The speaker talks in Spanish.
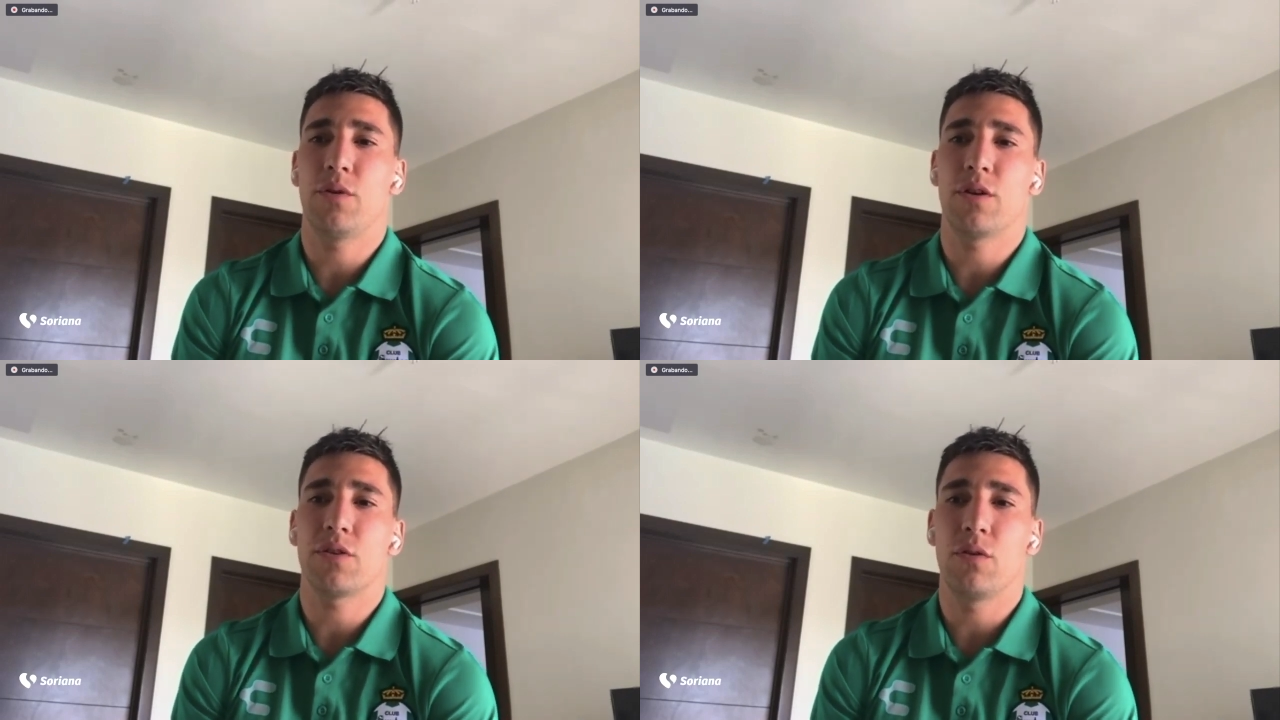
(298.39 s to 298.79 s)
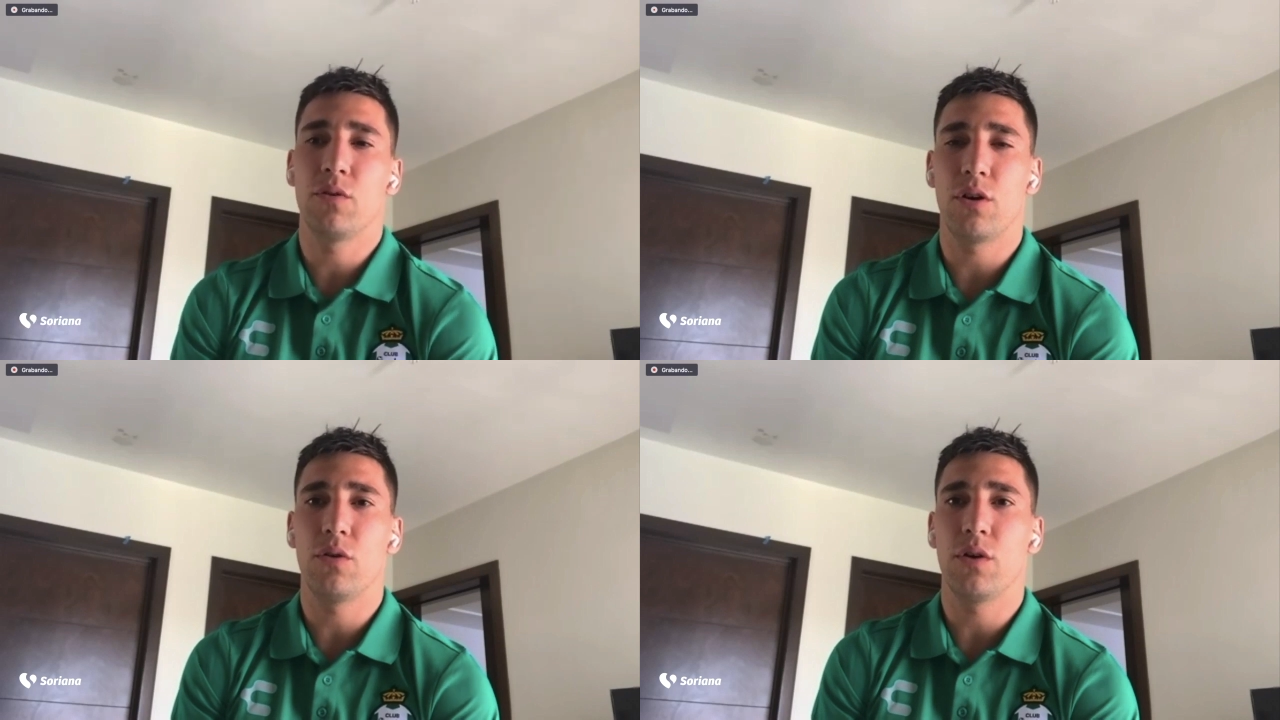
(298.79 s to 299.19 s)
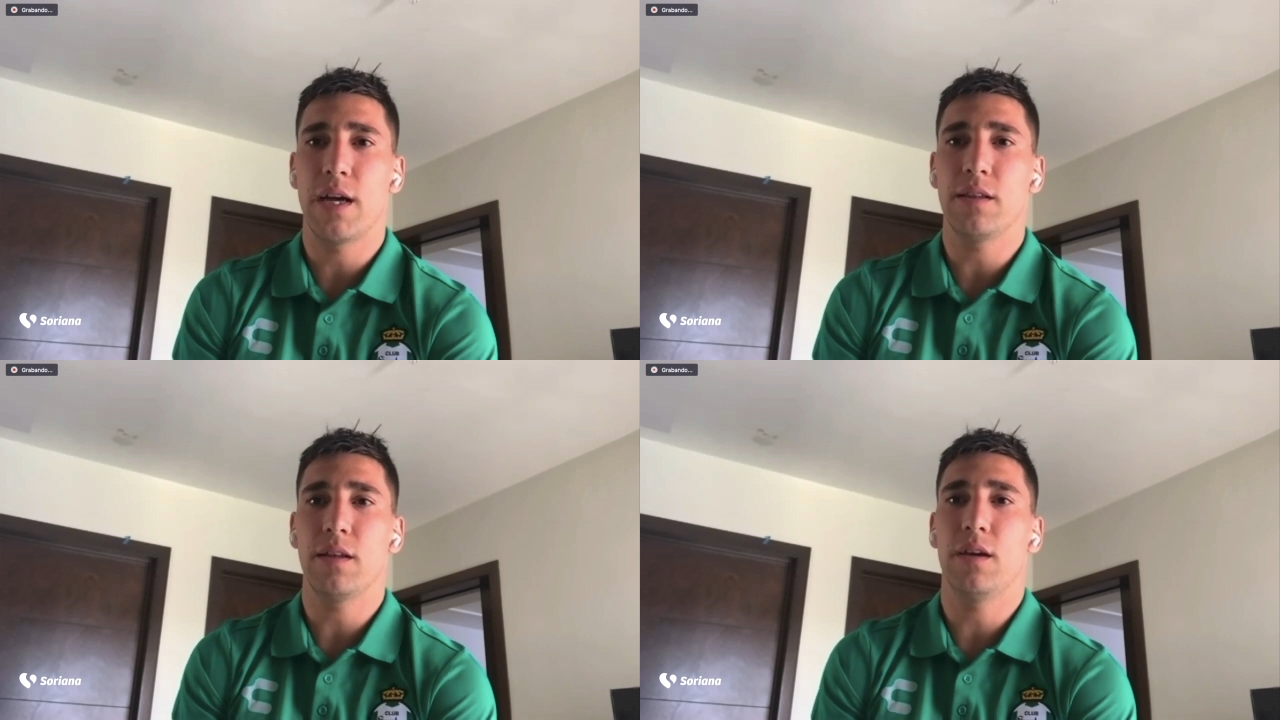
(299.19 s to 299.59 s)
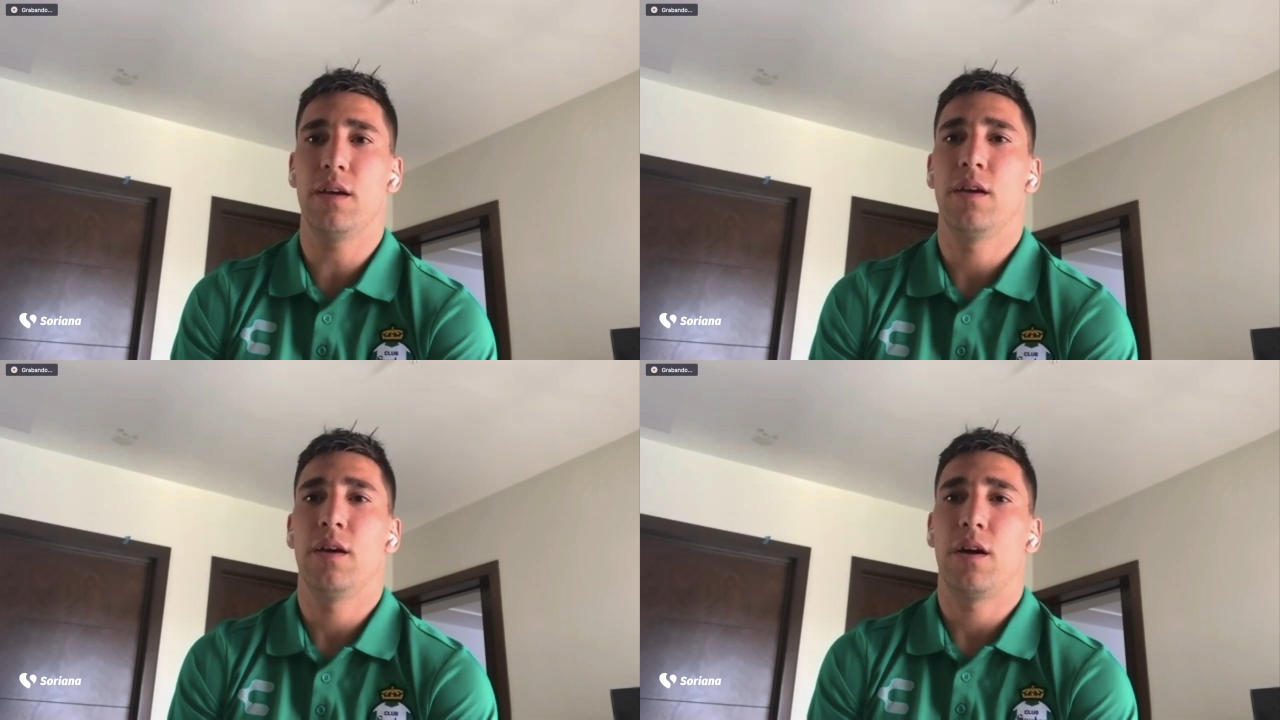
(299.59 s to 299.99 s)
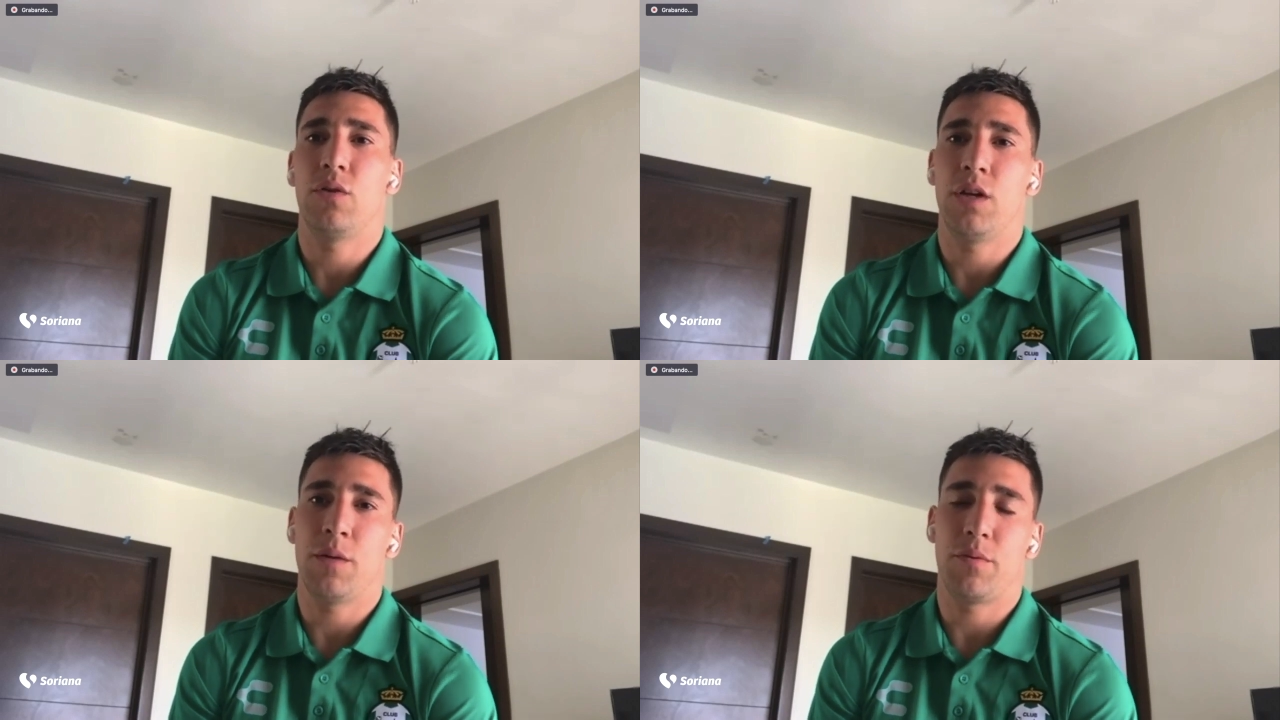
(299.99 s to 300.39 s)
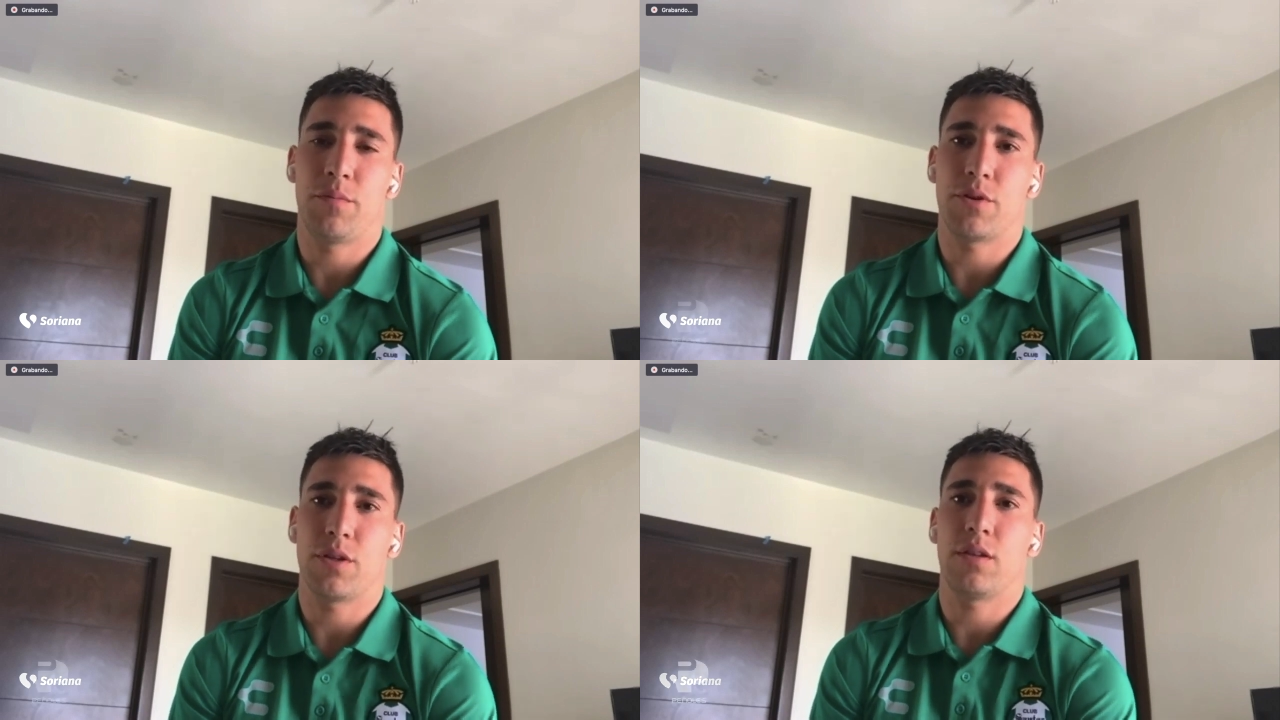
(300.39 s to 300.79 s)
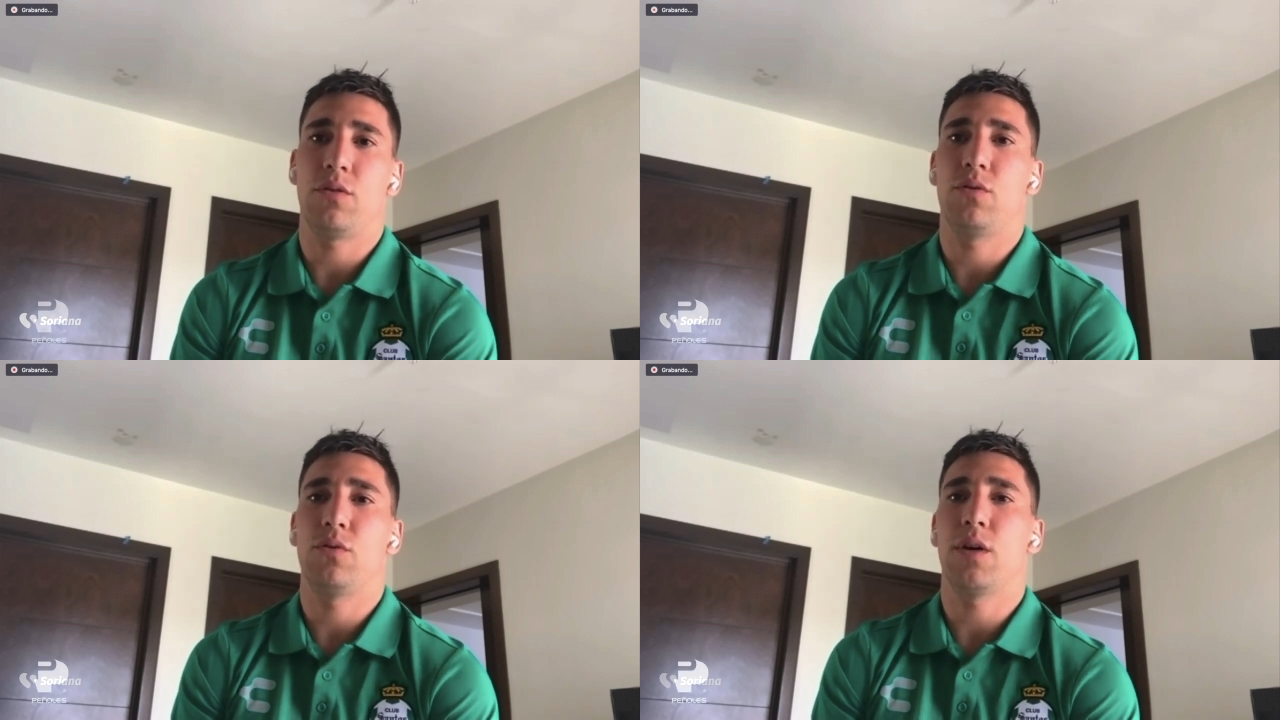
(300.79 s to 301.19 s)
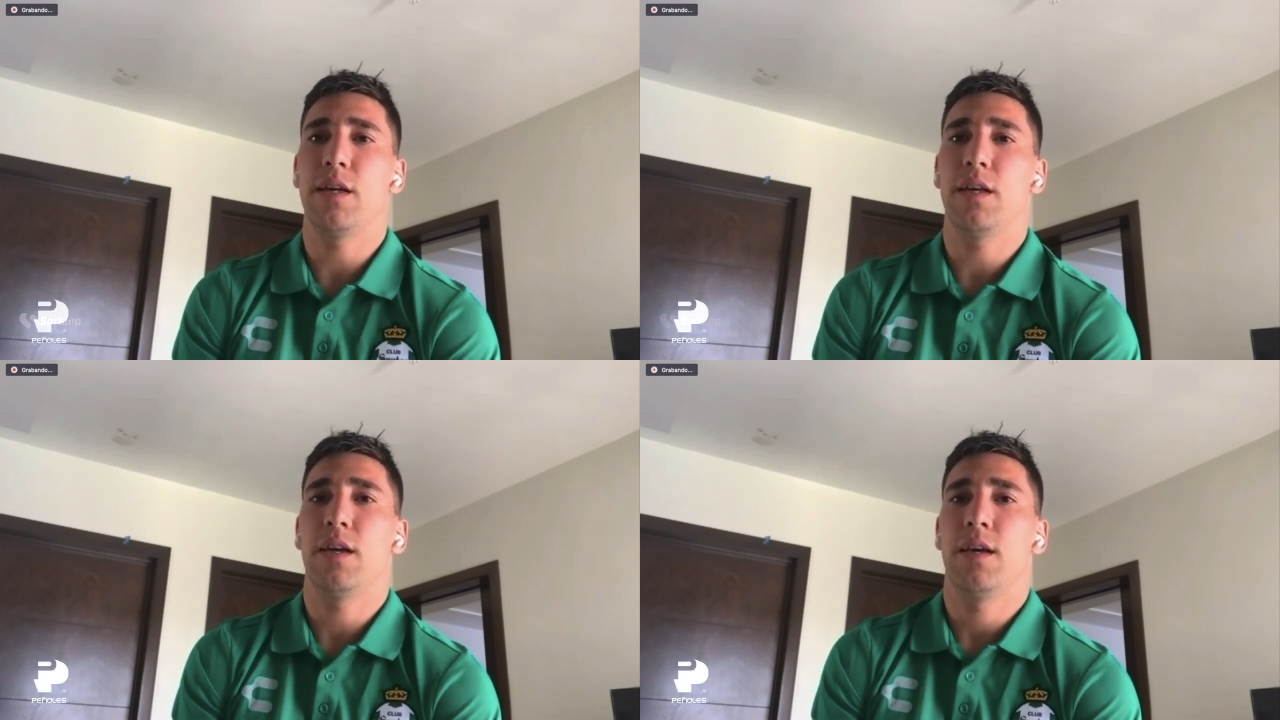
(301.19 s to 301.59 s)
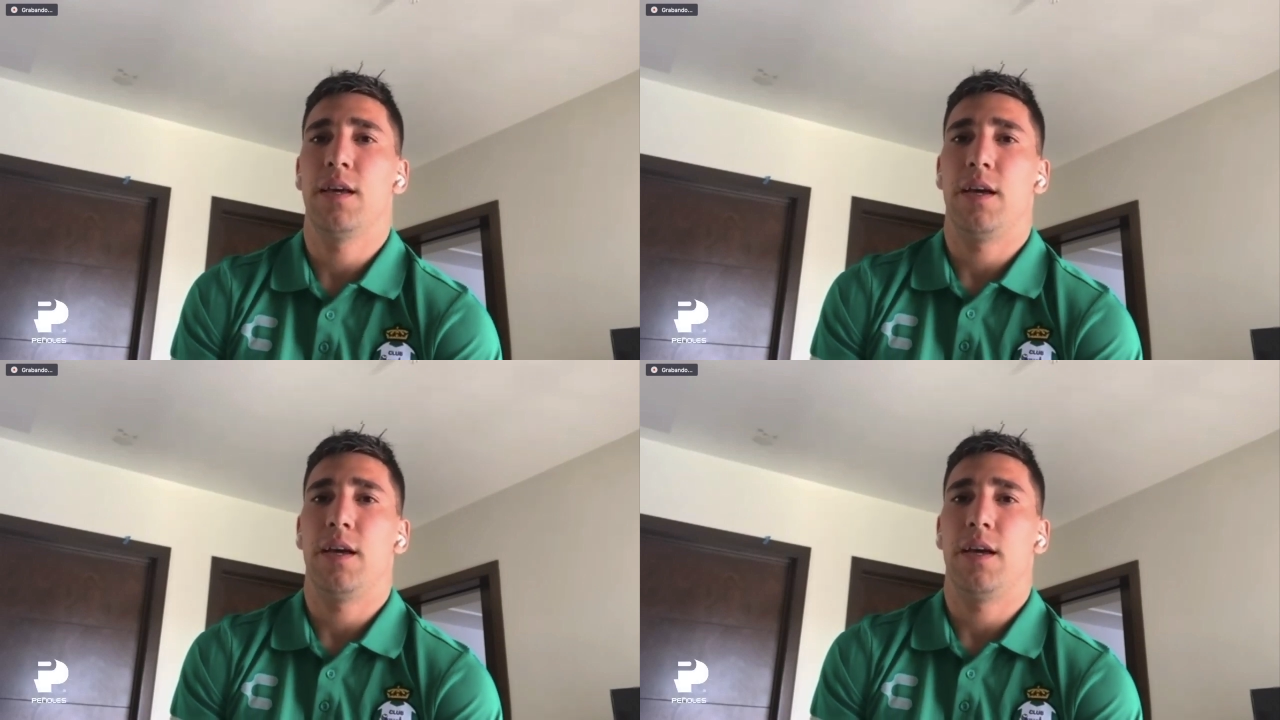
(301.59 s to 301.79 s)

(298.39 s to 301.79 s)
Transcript: de bueno, hacerle un gol a un grande, a un equipo importante en Uruguay.